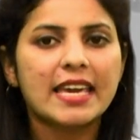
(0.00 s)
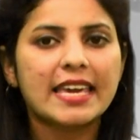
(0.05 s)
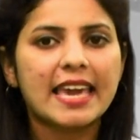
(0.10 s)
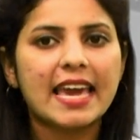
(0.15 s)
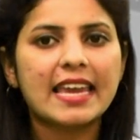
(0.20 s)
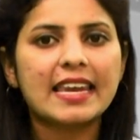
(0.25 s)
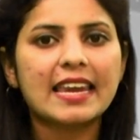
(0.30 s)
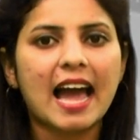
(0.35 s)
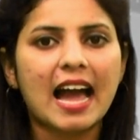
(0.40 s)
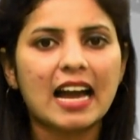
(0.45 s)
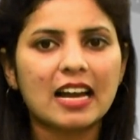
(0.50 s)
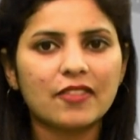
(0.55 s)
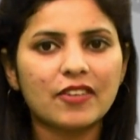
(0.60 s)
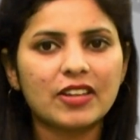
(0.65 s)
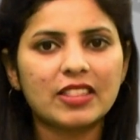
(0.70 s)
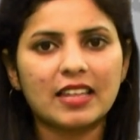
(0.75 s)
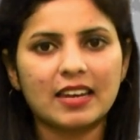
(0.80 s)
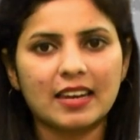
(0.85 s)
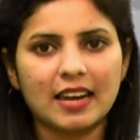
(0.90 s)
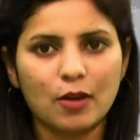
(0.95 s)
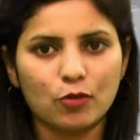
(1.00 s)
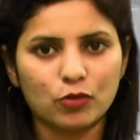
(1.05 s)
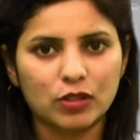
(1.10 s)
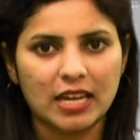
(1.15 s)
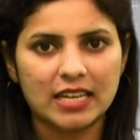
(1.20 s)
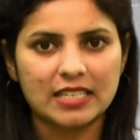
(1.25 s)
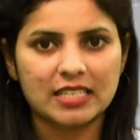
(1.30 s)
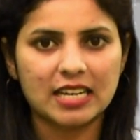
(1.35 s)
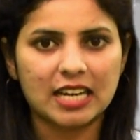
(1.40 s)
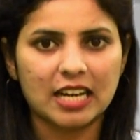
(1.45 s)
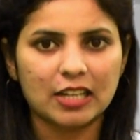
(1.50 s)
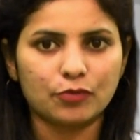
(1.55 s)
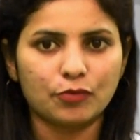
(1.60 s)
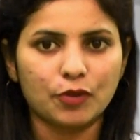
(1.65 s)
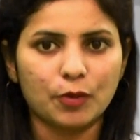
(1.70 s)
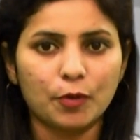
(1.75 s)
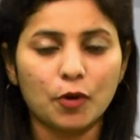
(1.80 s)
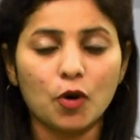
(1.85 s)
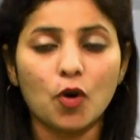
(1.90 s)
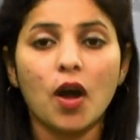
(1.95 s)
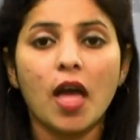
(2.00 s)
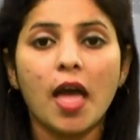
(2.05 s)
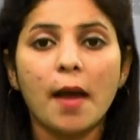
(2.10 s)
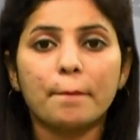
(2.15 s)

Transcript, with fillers: కె రాఘవేంద్రరావు దర్శకత్వంలో